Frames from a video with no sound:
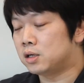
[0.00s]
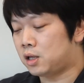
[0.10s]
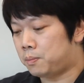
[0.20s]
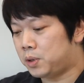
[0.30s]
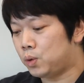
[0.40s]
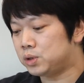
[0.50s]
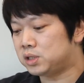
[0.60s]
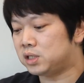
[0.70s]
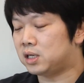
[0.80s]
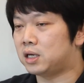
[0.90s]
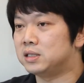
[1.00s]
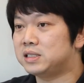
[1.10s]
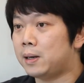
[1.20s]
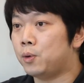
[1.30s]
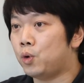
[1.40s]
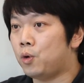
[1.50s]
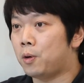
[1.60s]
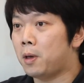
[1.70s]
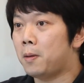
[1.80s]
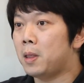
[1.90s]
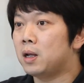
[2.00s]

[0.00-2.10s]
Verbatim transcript: 근데 POC 기간은 짧고